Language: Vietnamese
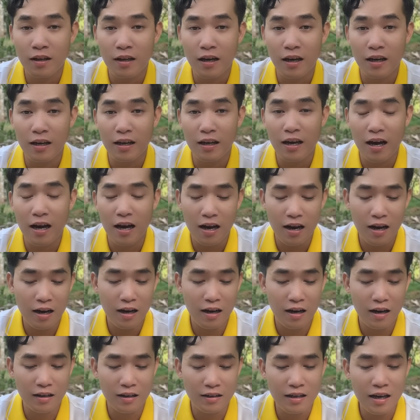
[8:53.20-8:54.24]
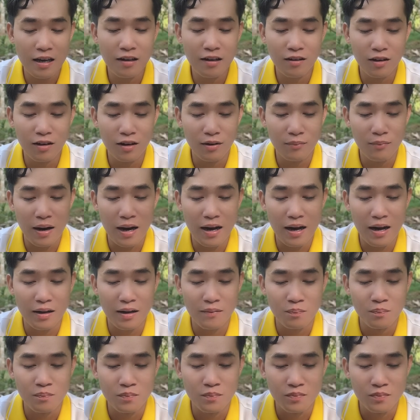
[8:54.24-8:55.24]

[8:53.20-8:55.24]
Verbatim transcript: thì à, cái người mà